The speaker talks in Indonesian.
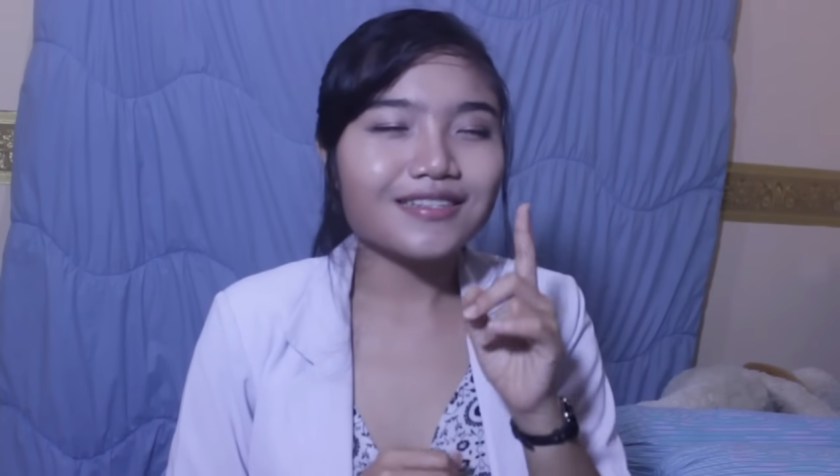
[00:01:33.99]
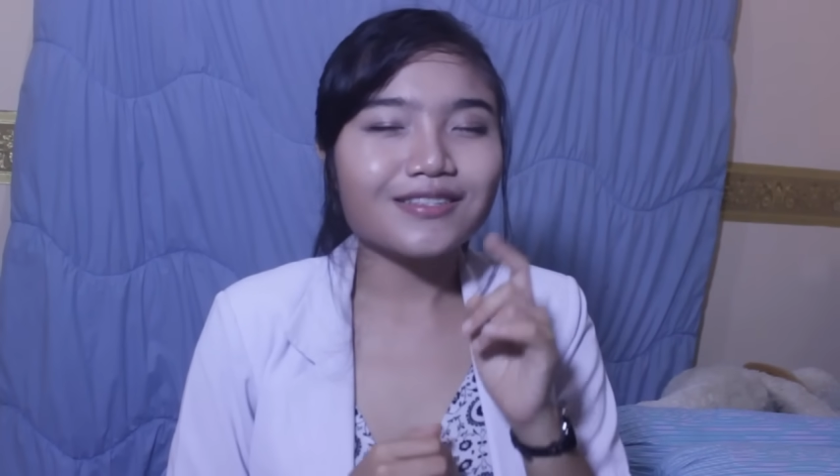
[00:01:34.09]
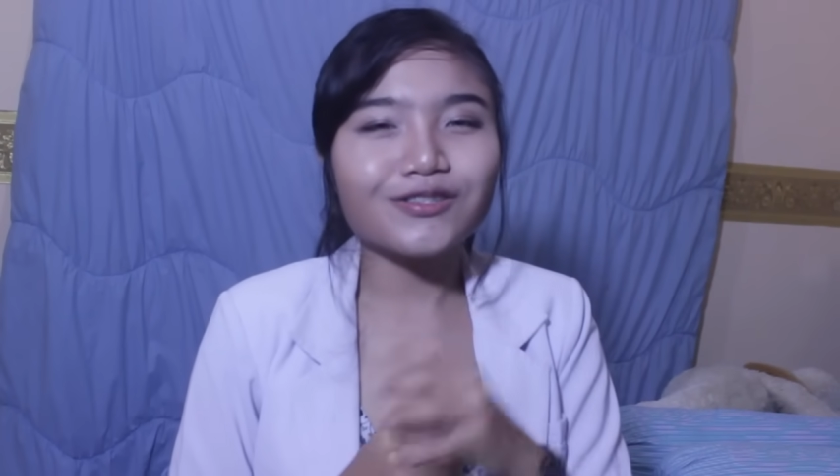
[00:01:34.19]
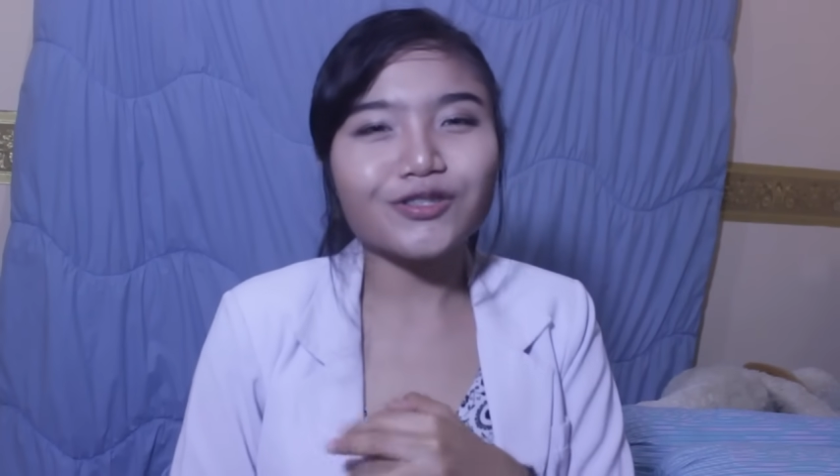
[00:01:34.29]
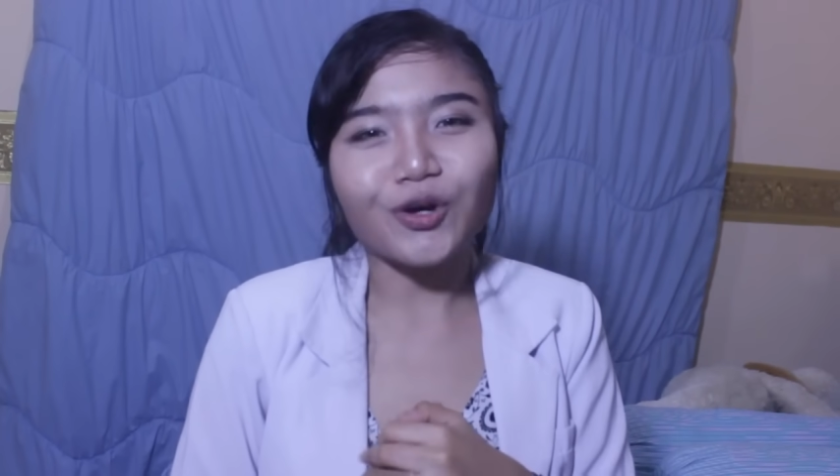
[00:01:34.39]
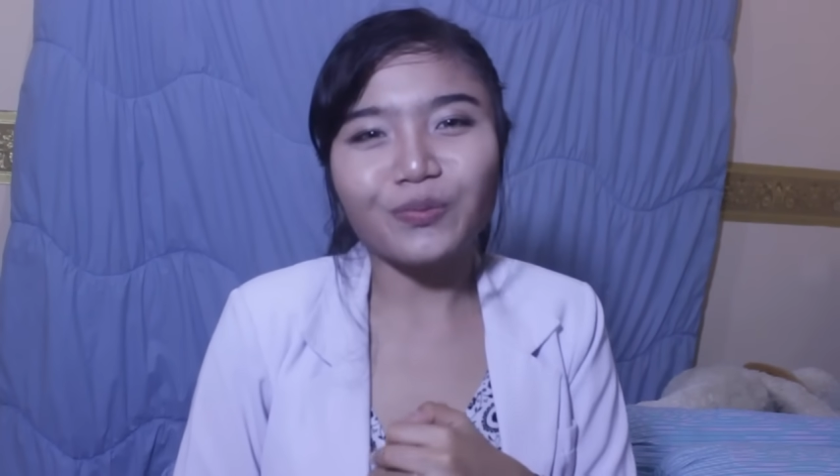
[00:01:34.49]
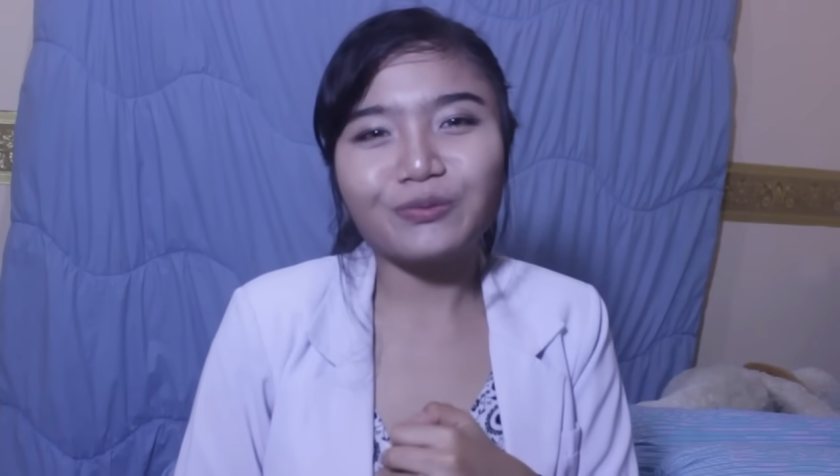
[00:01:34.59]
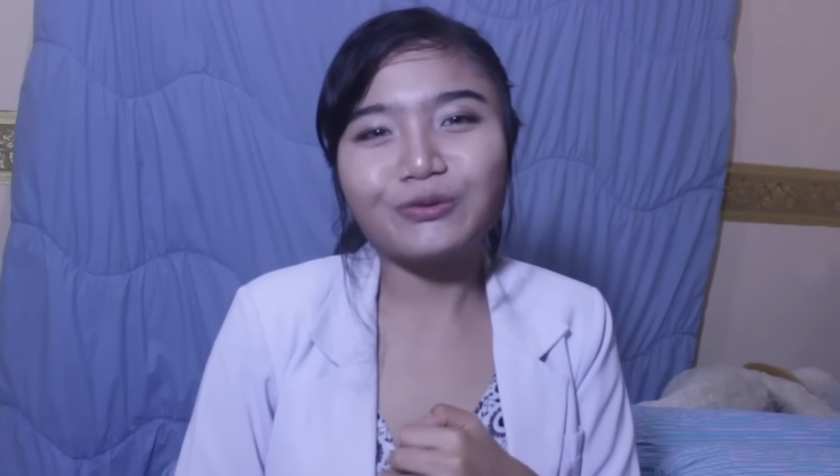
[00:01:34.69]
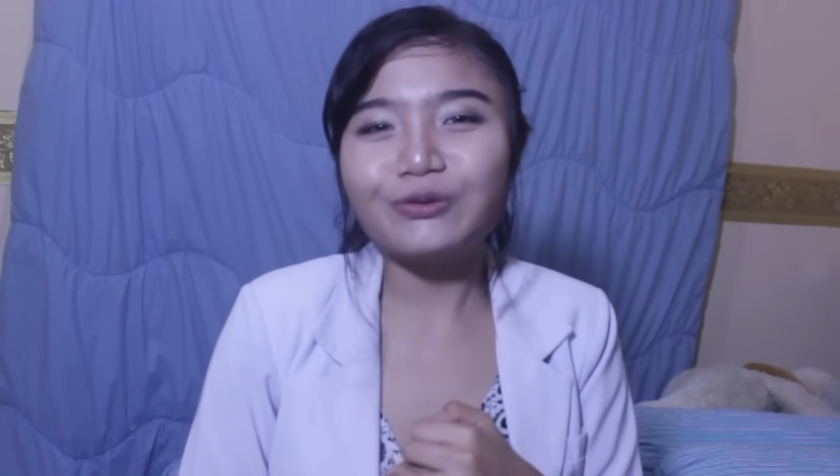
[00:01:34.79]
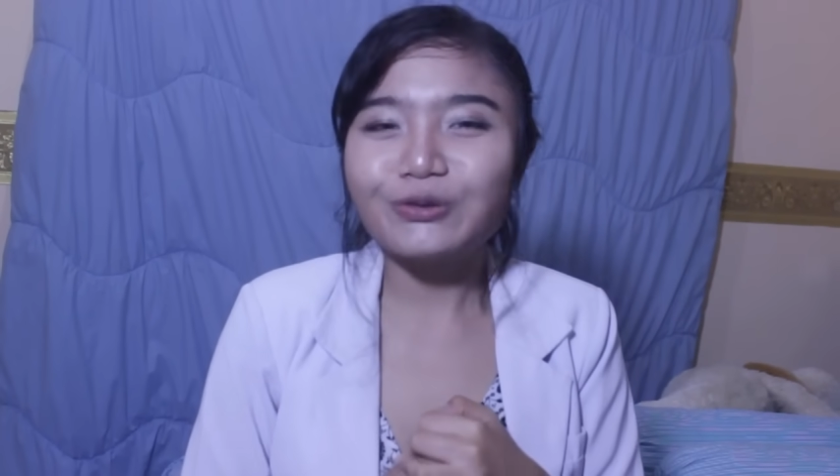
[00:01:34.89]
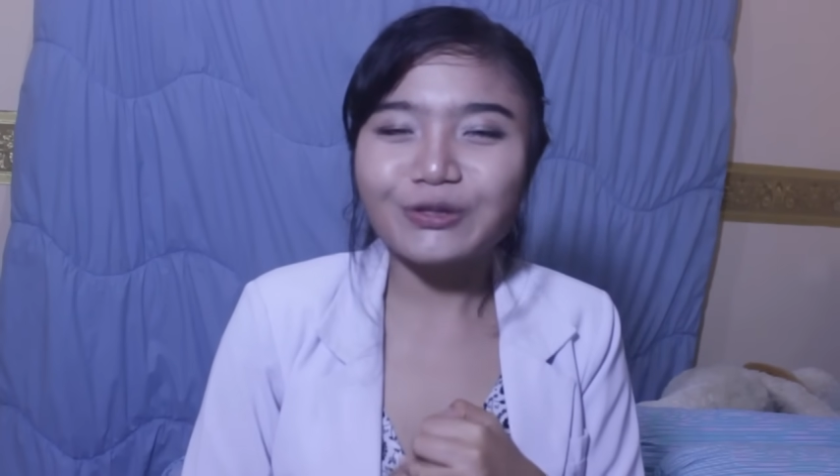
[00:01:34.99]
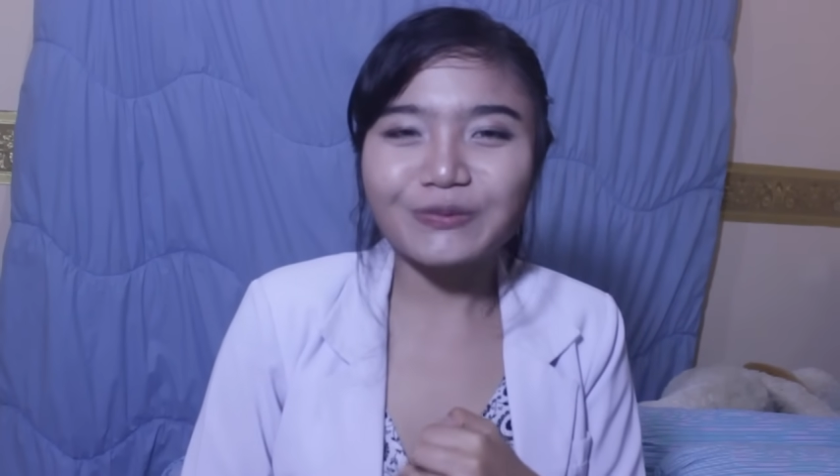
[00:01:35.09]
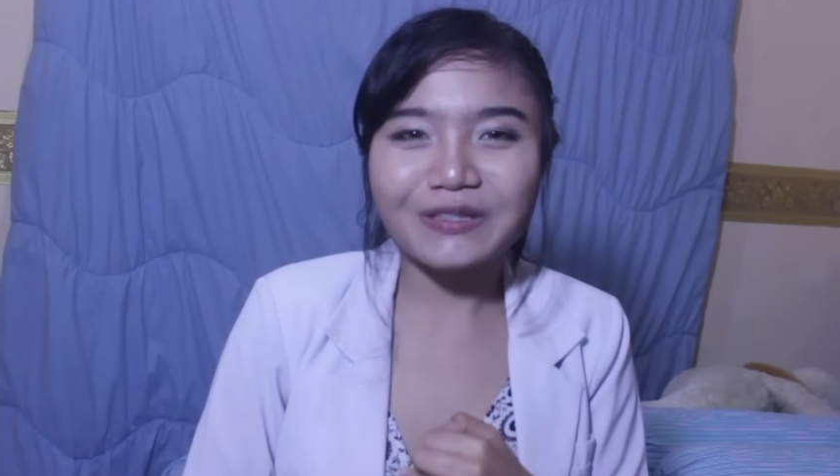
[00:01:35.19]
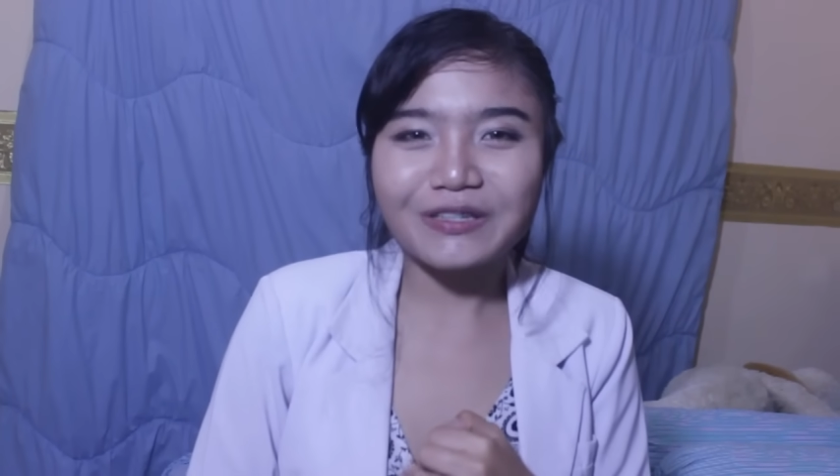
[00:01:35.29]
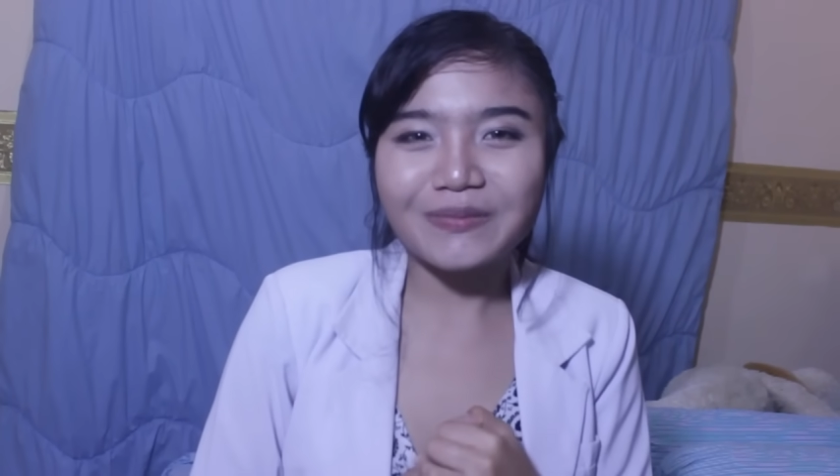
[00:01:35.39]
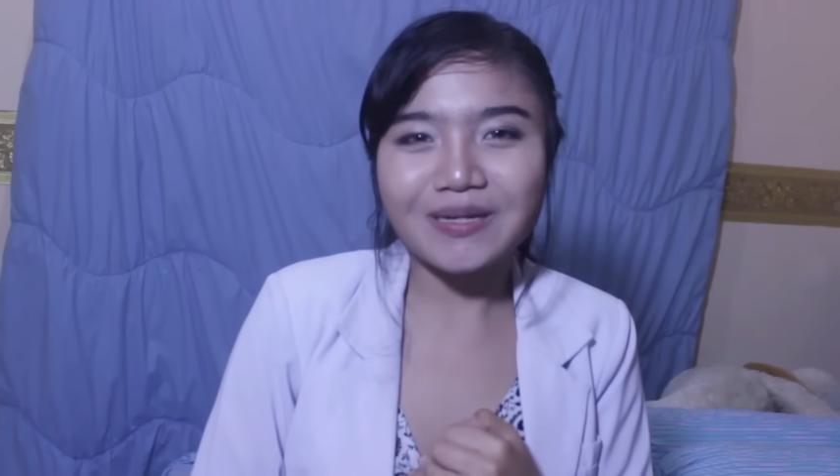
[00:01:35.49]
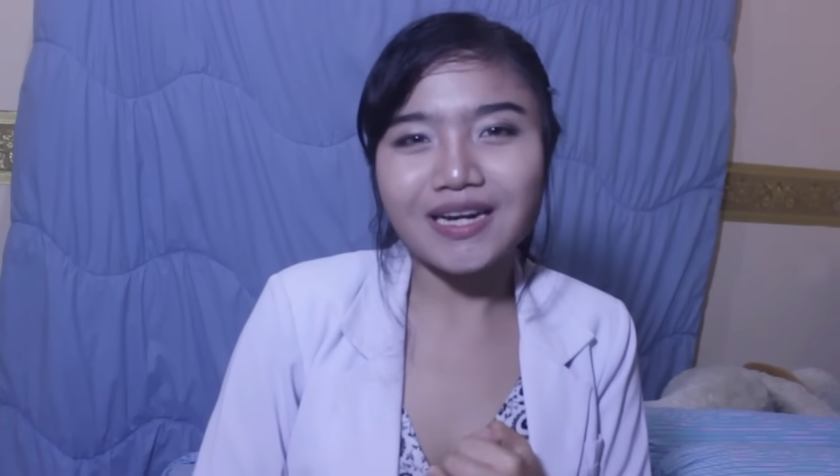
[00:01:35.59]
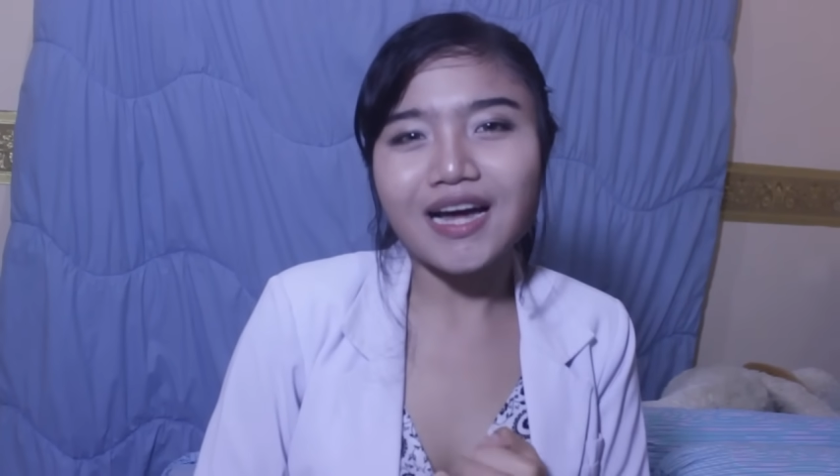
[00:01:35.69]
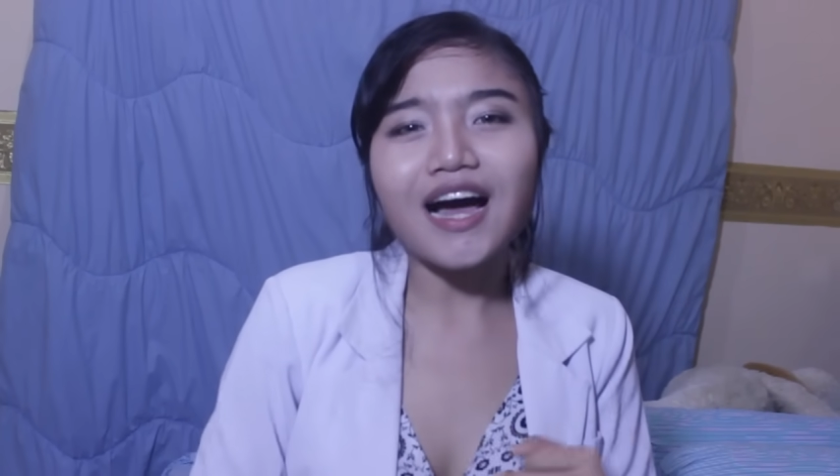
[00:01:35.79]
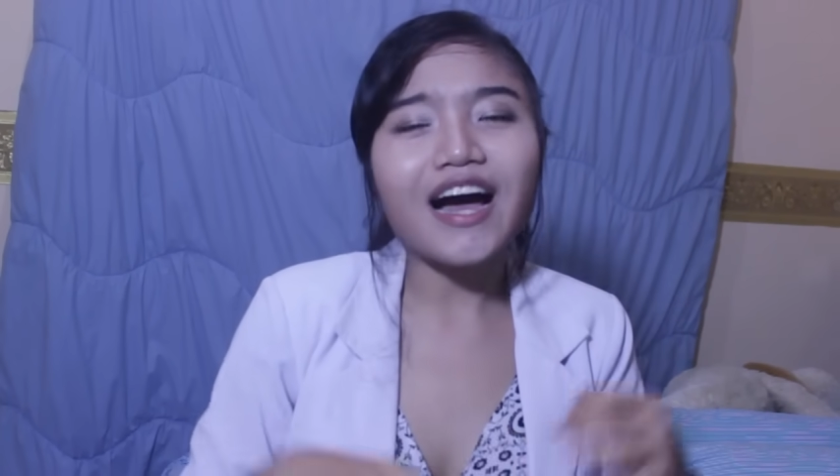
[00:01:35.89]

Stop dulu, teman-teman.